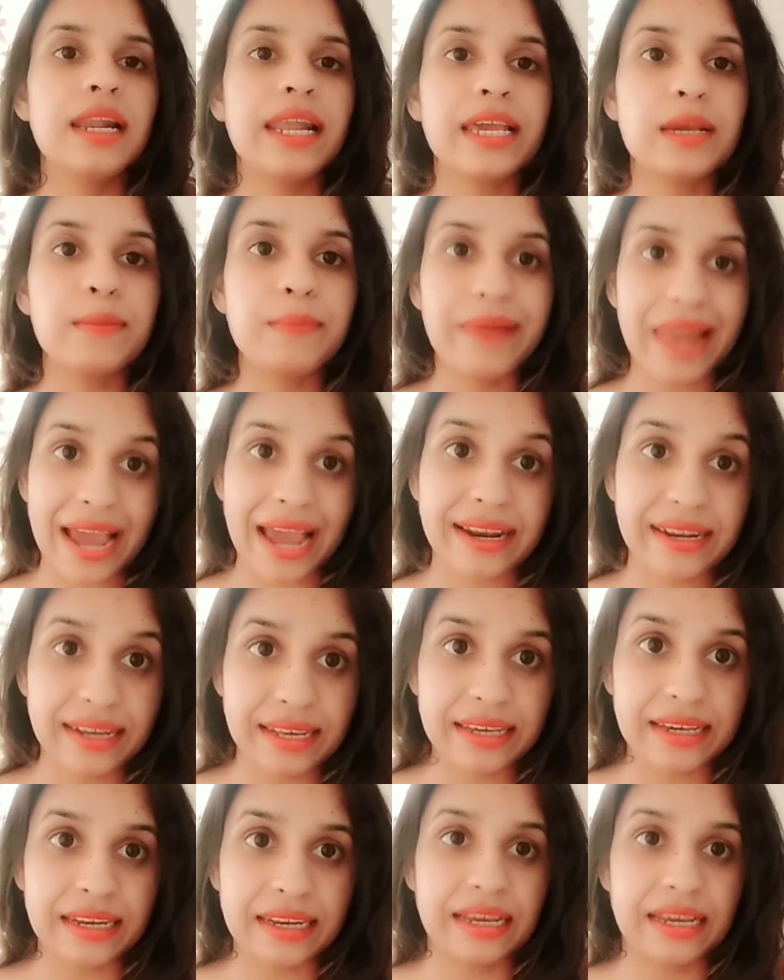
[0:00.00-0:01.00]
लाइक like, ब्लैक
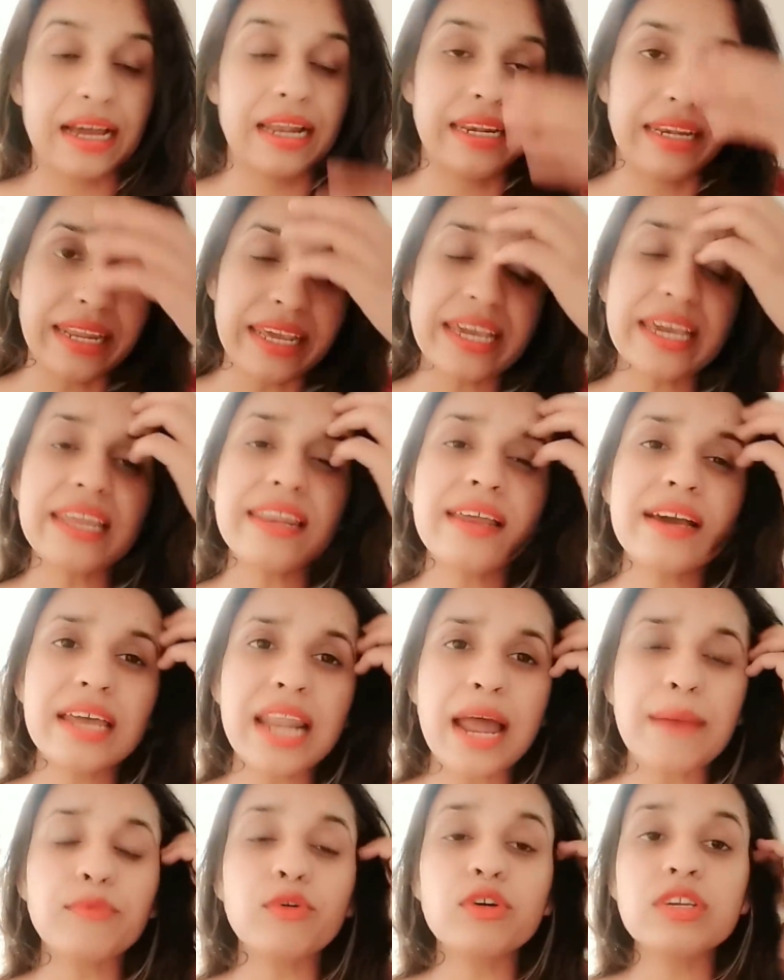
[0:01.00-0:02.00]
नहीं करेगा लेकिन
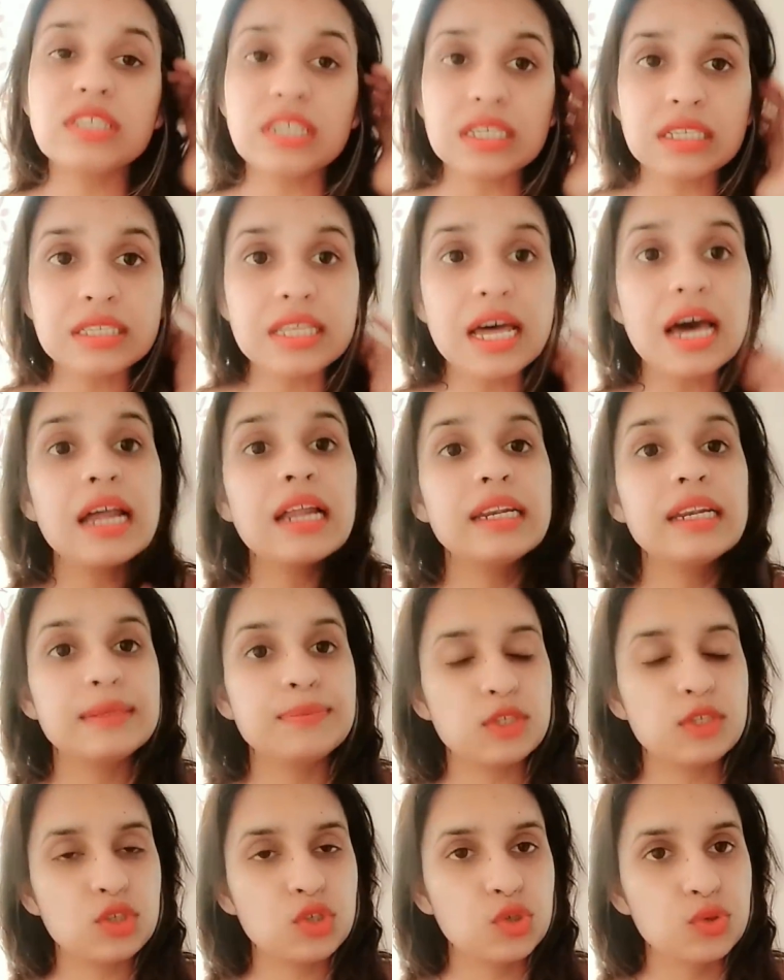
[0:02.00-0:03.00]
अगर आप कोई सस्ता
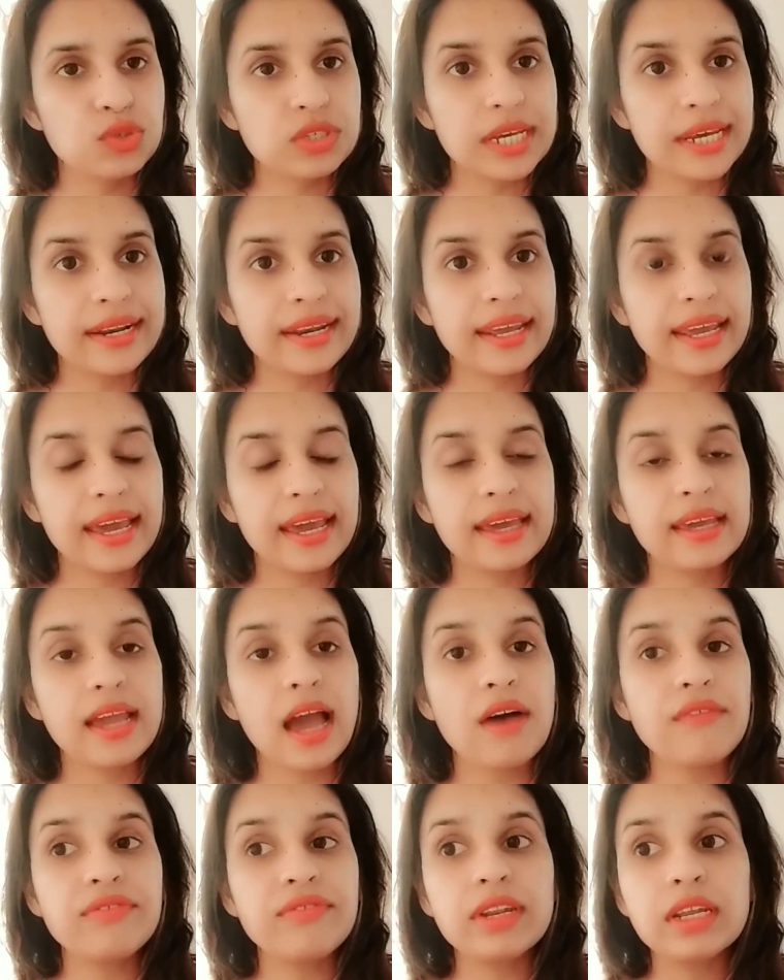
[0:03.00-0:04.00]
लिपस्टिक यूज़ कर रहे हैं
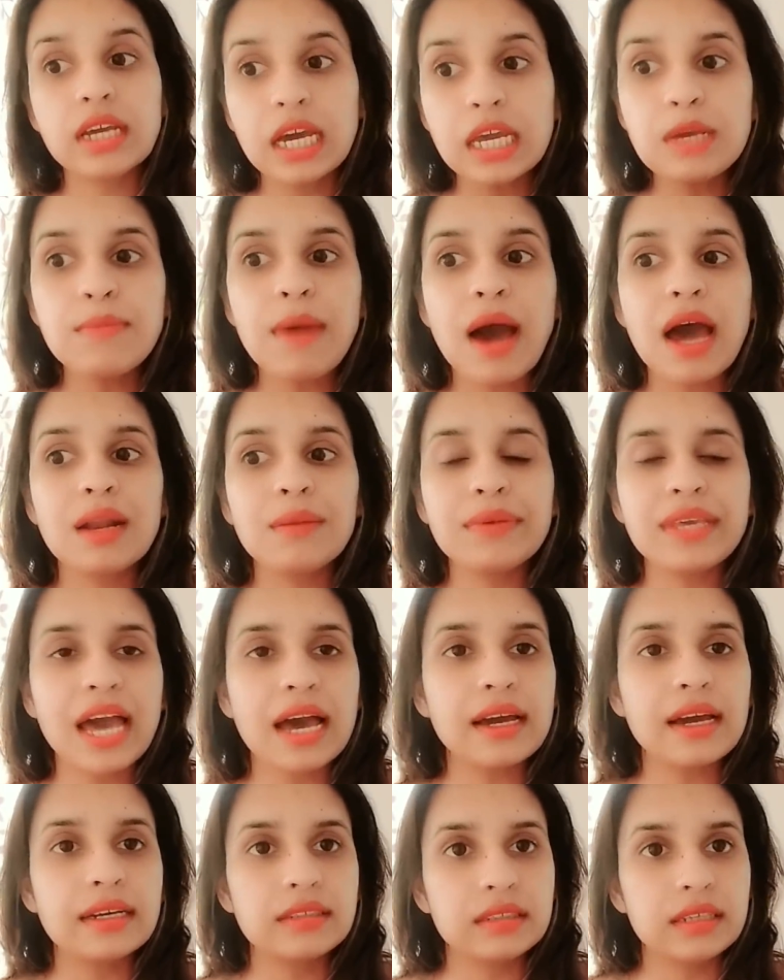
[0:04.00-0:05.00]
या फिर कई बार हम
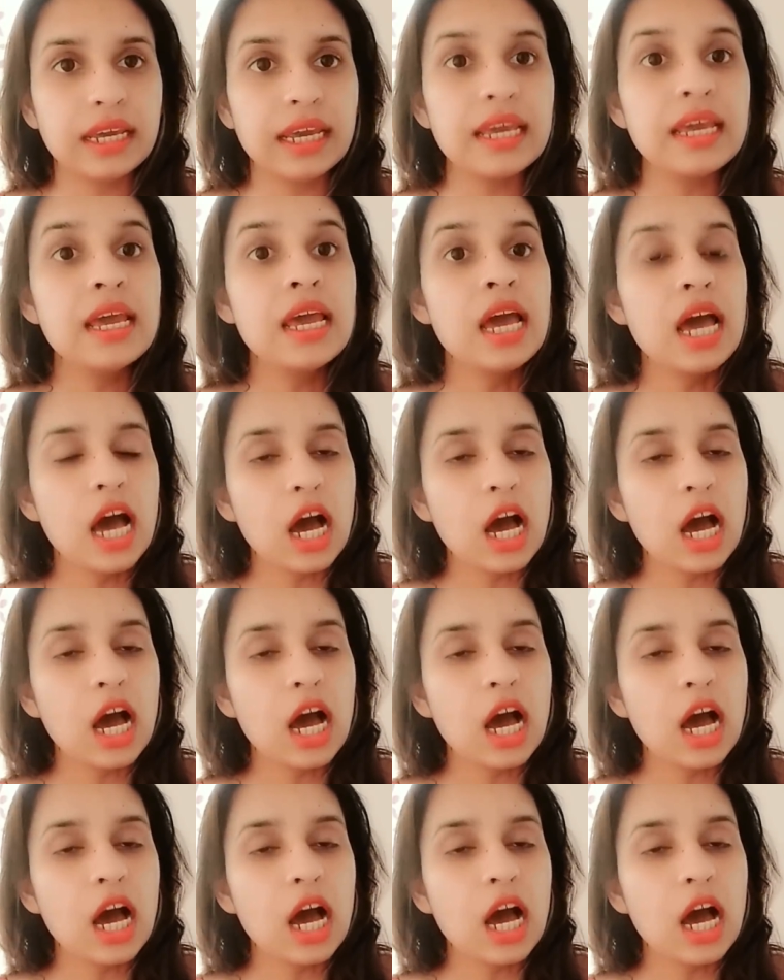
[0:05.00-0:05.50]
क्या करते हैं